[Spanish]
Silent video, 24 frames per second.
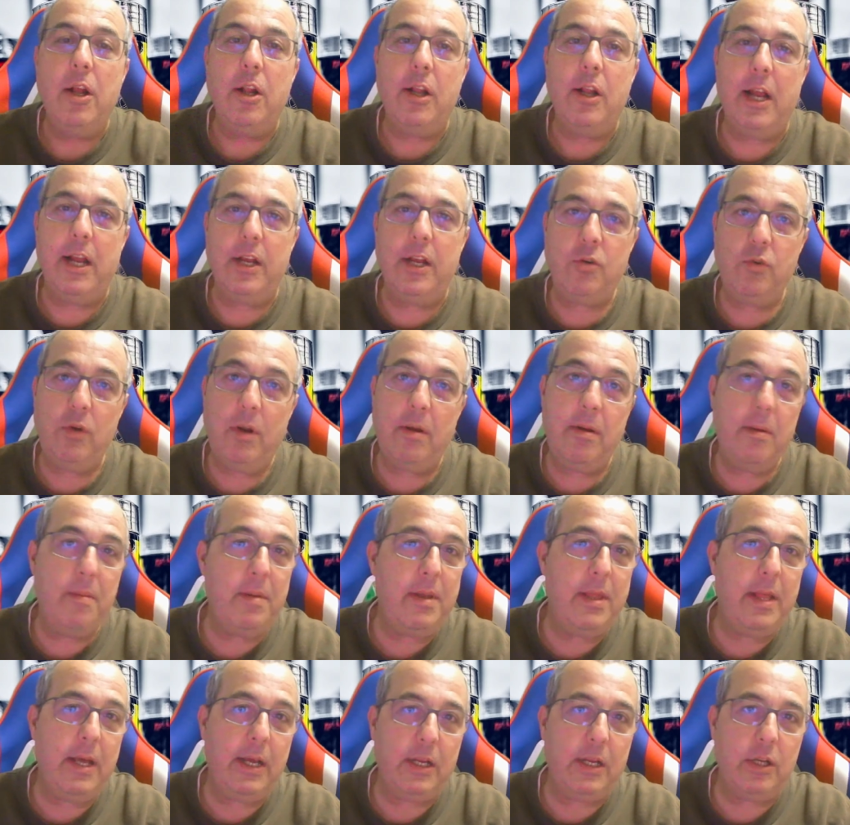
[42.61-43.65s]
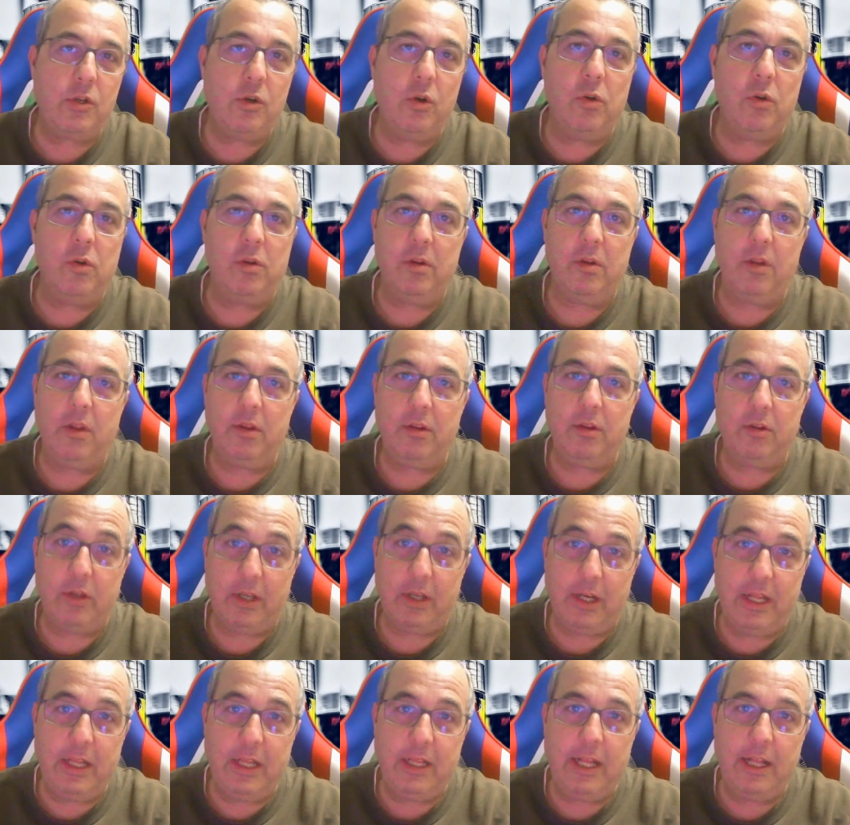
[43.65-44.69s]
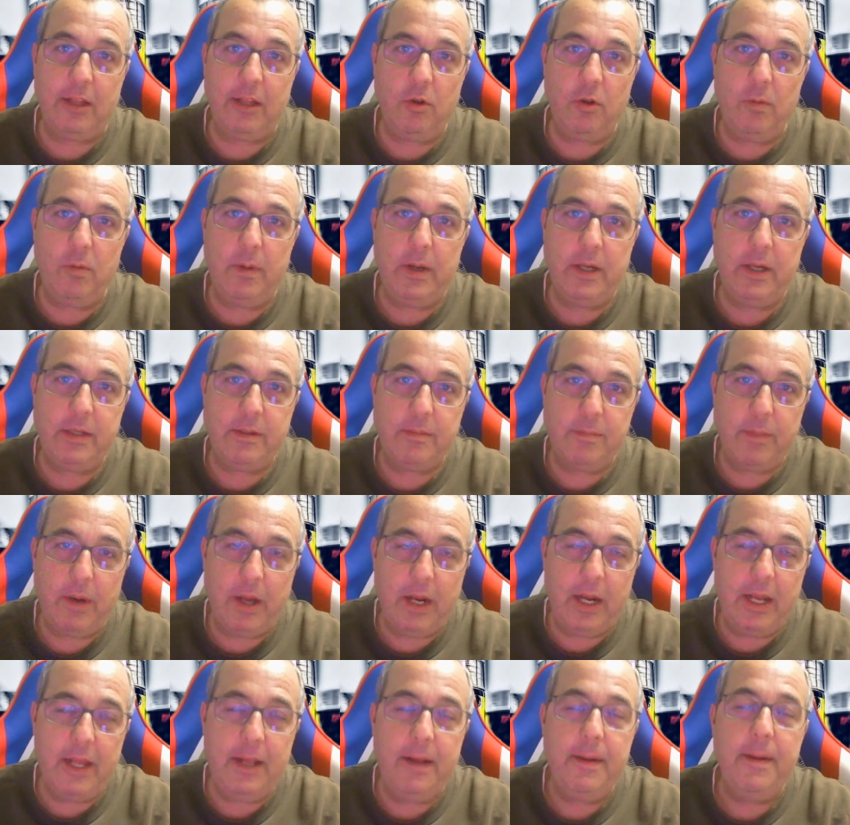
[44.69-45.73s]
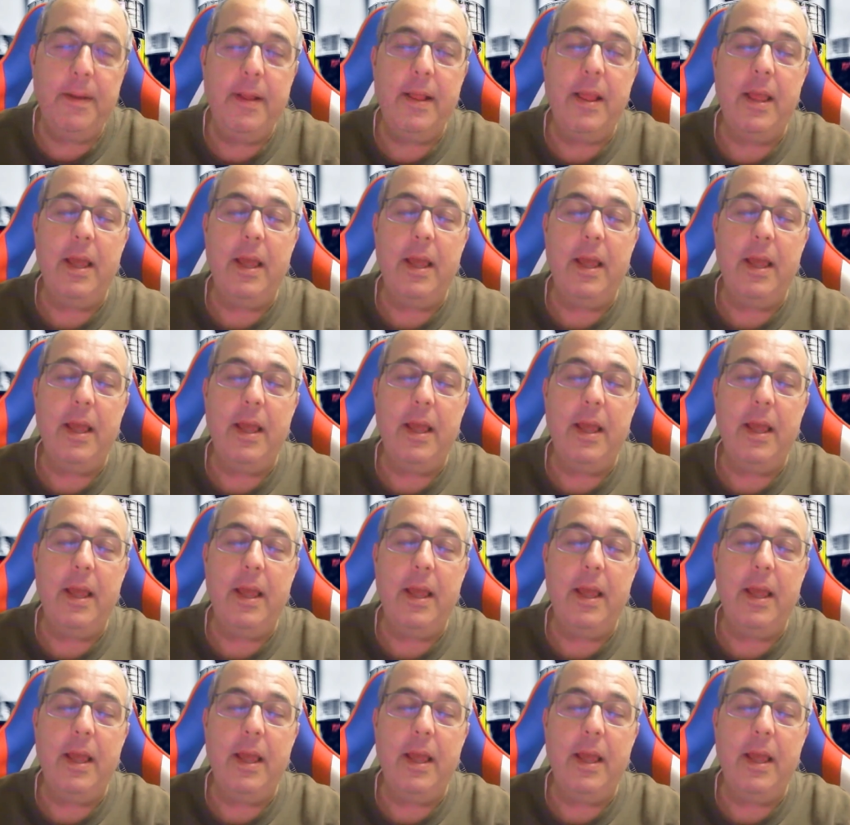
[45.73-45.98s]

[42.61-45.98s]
Es una bebida que son 30 tomas, ¿vale?